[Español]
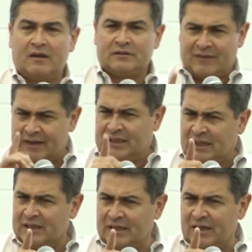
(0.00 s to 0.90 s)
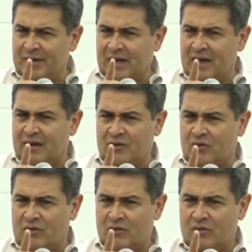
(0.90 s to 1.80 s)
¿Sabanetas es de Marcala?
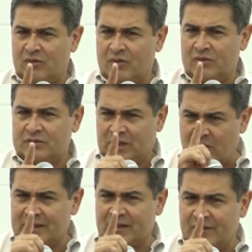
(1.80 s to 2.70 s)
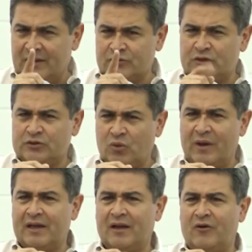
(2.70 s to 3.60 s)
No. ¿Se acuerda? Usted estuvo
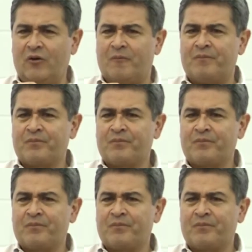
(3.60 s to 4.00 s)
ahí, creo yo.